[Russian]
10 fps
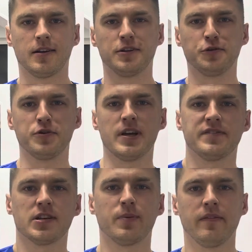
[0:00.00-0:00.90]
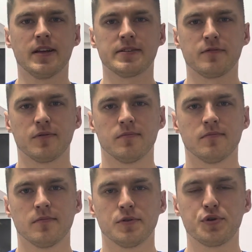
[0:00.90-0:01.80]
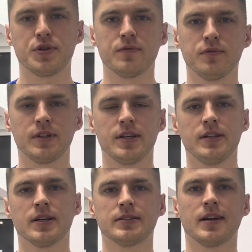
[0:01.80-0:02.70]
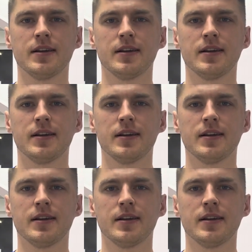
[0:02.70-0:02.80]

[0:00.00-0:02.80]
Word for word: Друзья, всех приветствую! Существуют такие доктора,